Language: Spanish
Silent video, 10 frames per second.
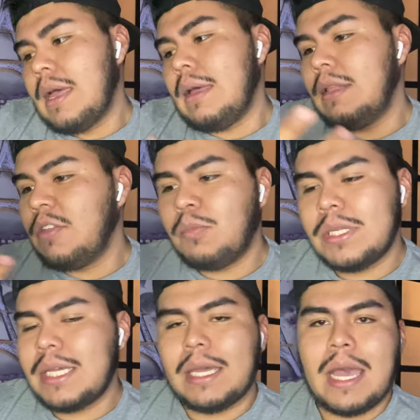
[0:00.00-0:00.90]
después
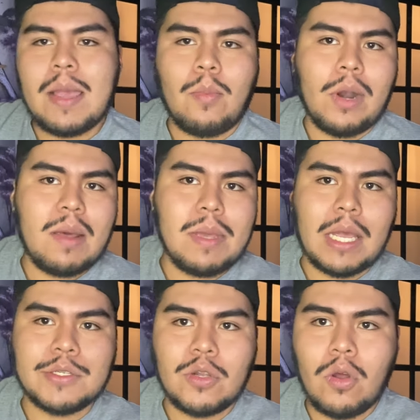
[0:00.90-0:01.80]
de que haya
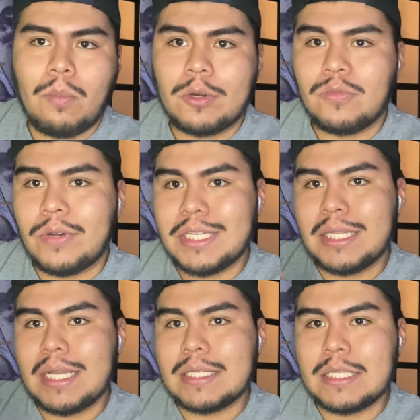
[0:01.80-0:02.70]
polémicas o no por su
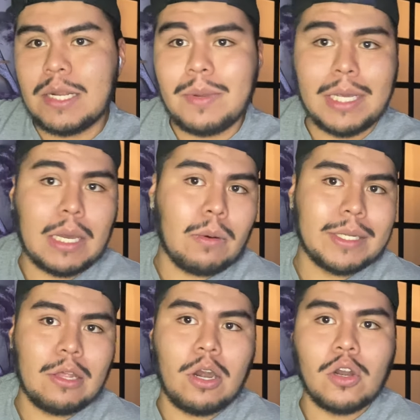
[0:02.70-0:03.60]
faceta de streamer y que
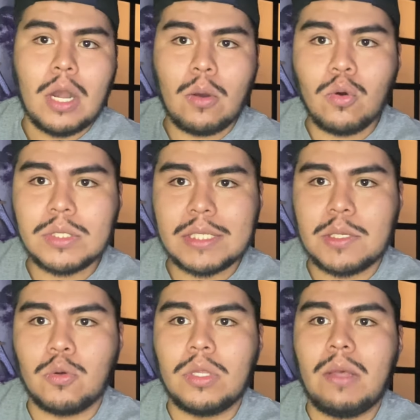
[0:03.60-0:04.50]
Guardiola no le gusta,
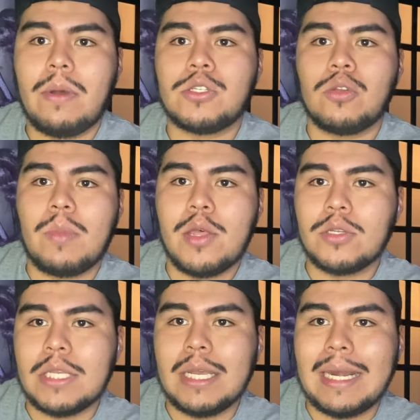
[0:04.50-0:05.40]
según diversos
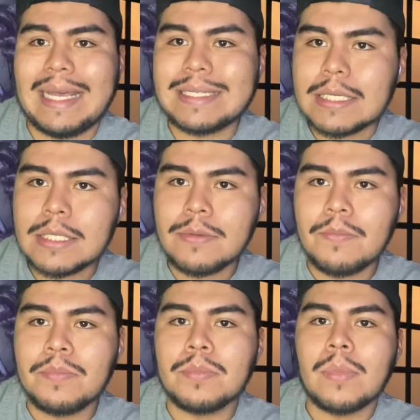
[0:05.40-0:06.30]
medios ingleses,
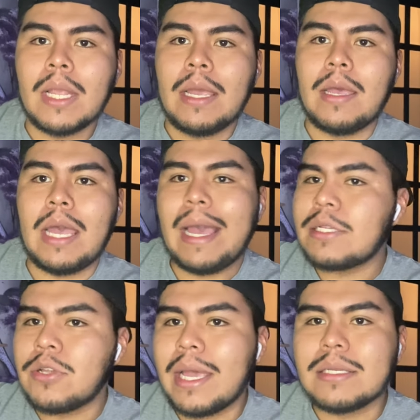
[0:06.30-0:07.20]

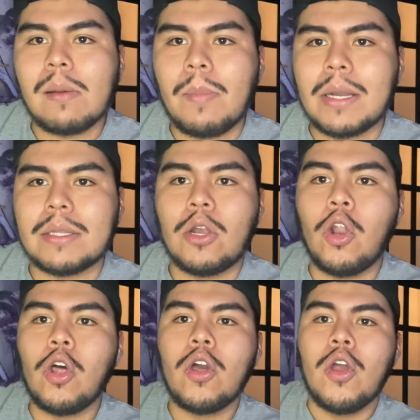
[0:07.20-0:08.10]
eso ya es aparte.
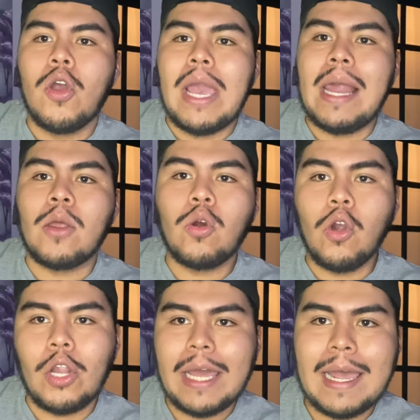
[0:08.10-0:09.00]
No, el Kun
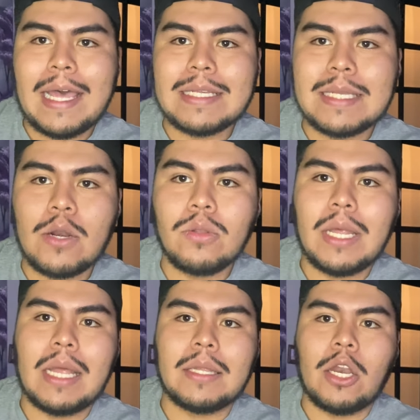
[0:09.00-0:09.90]
no deja de ser un
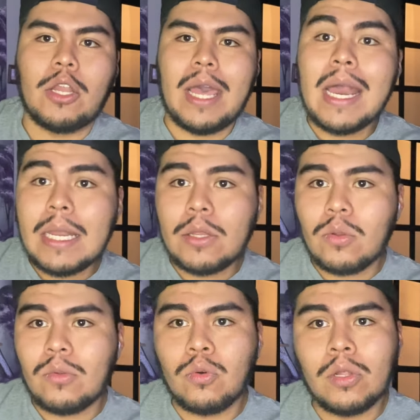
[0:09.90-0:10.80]
delantero de élite,
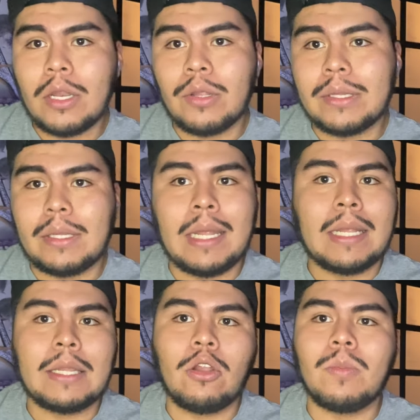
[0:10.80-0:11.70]
uno de los
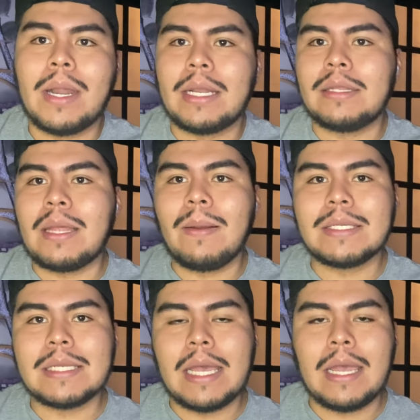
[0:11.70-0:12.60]
delanteros más
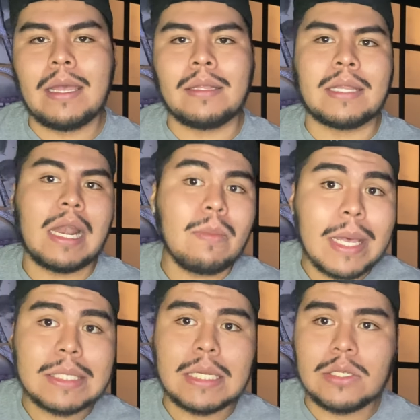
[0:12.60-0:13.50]
rentables eh, tal
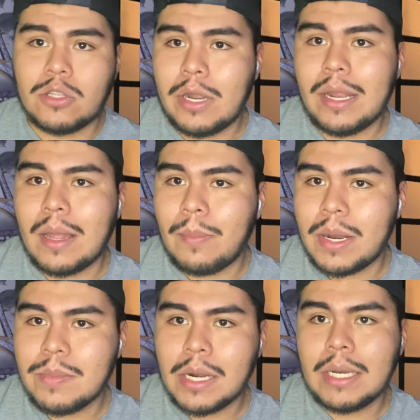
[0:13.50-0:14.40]
vez en la historia de la
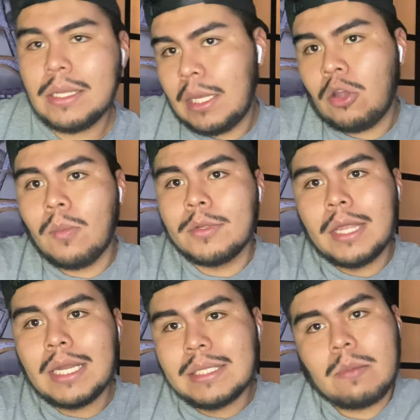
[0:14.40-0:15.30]
Premier League y como
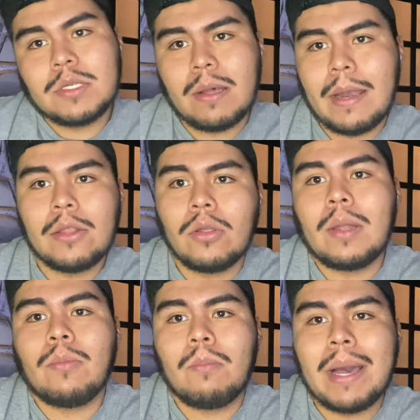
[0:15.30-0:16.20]
tal estamos hablando
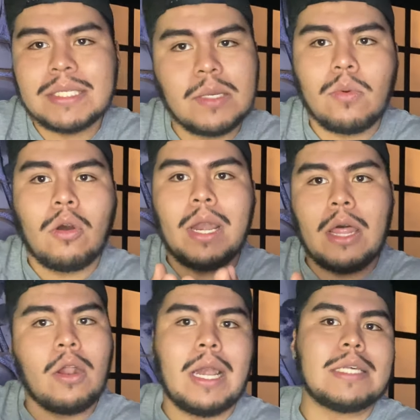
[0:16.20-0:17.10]
del máximo
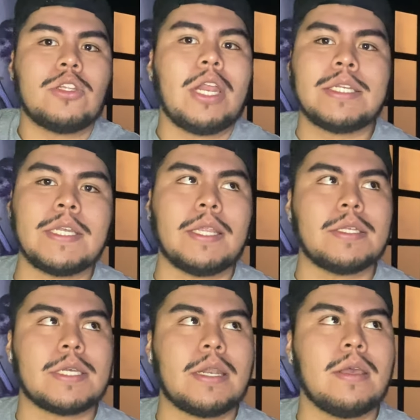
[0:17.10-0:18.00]
goleador en la historia de
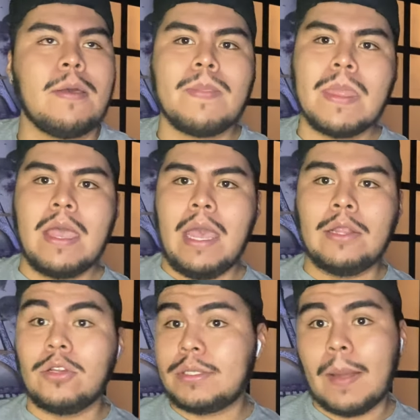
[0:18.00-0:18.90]
Citizen.
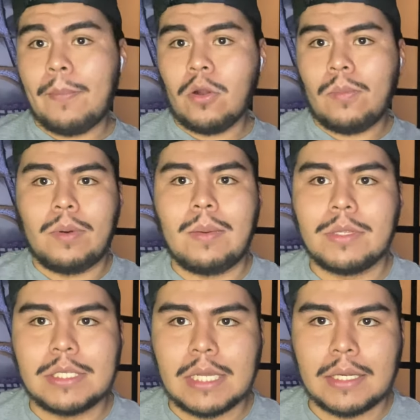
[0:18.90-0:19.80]
Entonces tampoco podemos
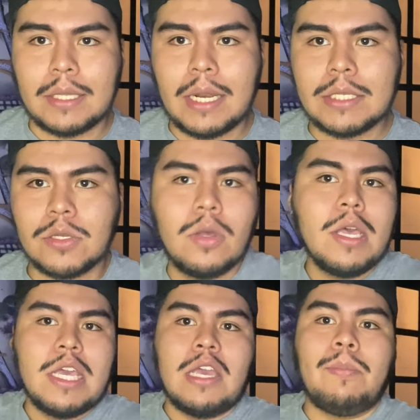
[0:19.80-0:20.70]
descartar eso.
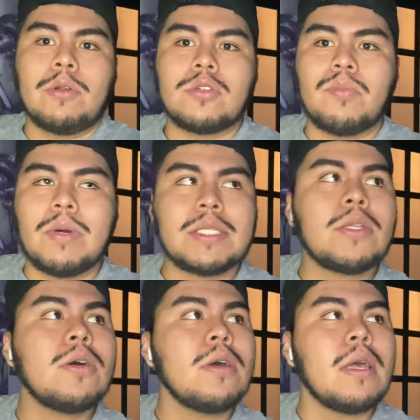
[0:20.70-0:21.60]
Y por
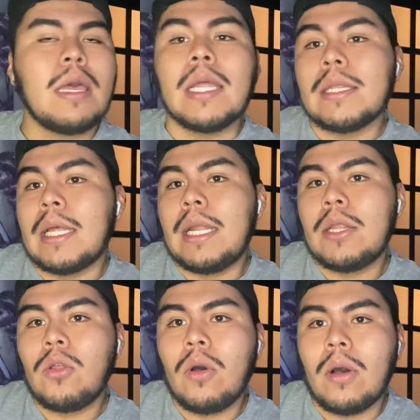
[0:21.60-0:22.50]
supuesto,
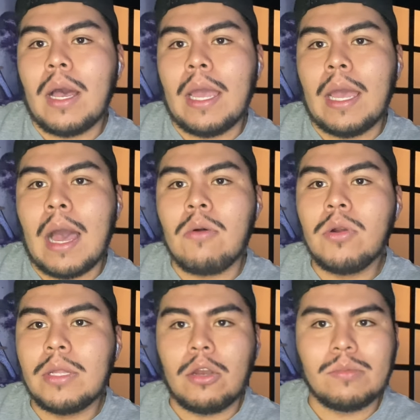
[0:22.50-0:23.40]
teniendo eh, a
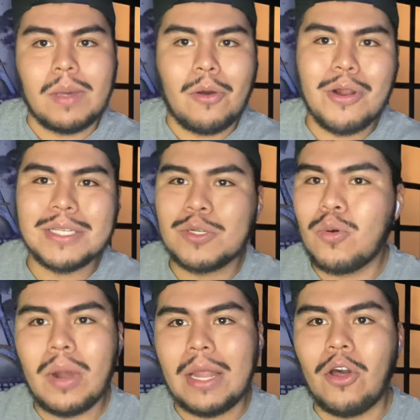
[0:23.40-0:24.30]
uno de los mejores
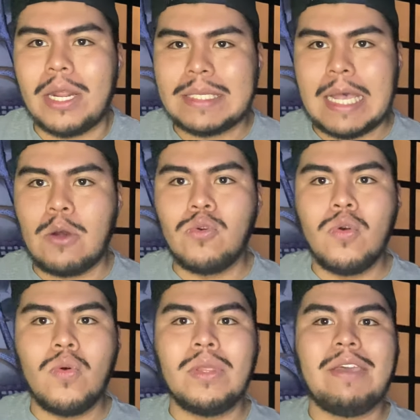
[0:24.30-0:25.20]
jugadores, a
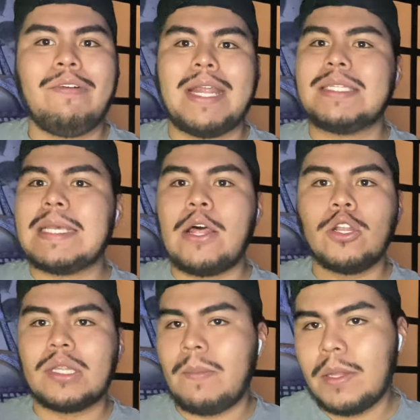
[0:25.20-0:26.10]
un,
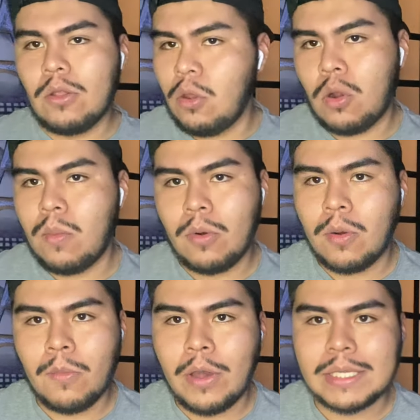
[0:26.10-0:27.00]
diferenciador tremendo
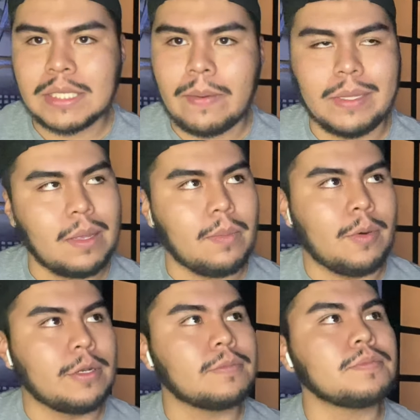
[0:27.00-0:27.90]
como, es Kevin De Bruyne.